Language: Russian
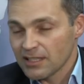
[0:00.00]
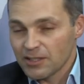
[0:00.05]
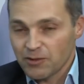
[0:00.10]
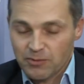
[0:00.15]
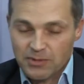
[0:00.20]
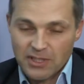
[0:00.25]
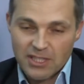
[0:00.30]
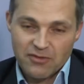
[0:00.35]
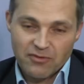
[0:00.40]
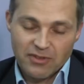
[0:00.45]
У
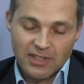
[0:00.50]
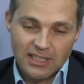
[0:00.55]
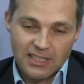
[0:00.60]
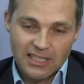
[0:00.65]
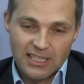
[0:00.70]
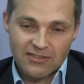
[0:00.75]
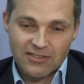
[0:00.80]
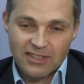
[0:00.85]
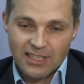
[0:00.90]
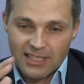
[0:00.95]
меня есть
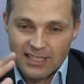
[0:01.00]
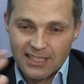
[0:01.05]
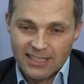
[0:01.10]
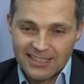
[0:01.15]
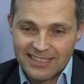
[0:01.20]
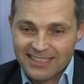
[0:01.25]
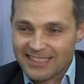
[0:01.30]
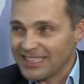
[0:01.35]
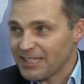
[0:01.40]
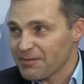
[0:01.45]
фотография такая
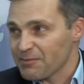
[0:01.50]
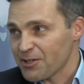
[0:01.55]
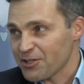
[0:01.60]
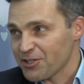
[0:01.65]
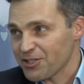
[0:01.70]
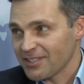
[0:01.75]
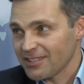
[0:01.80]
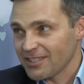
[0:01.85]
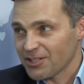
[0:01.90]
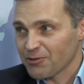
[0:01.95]

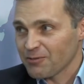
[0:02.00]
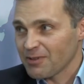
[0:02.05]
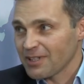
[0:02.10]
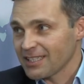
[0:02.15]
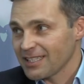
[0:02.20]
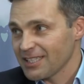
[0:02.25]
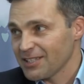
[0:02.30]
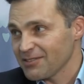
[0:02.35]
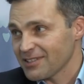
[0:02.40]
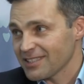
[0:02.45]
домашняя в нашем
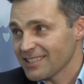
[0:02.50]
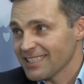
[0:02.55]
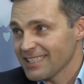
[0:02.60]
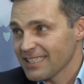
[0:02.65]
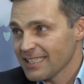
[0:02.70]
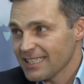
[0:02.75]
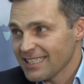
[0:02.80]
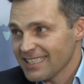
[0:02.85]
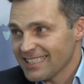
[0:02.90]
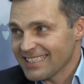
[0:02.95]
архиве,
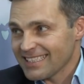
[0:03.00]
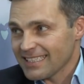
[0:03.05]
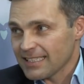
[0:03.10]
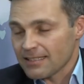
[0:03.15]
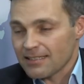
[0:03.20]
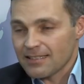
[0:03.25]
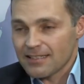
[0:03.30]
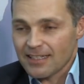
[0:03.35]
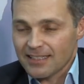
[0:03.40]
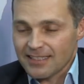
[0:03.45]

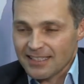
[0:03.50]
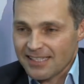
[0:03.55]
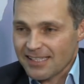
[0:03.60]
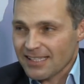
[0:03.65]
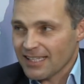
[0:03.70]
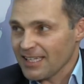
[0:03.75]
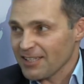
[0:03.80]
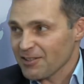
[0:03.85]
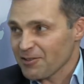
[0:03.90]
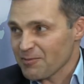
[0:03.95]
где они
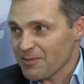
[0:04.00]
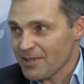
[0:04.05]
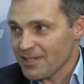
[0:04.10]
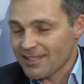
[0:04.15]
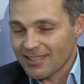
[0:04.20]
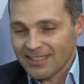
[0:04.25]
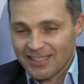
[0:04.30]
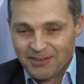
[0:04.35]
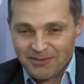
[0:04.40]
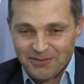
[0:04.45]
стоят
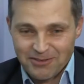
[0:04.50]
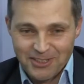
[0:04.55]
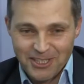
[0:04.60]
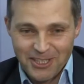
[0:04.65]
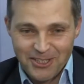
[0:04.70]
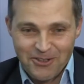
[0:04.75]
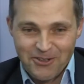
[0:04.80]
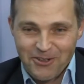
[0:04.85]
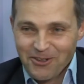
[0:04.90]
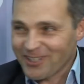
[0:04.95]
вместе, там в
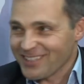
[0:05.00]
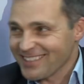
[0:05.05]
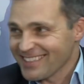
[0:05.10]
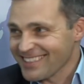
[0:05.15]
трико,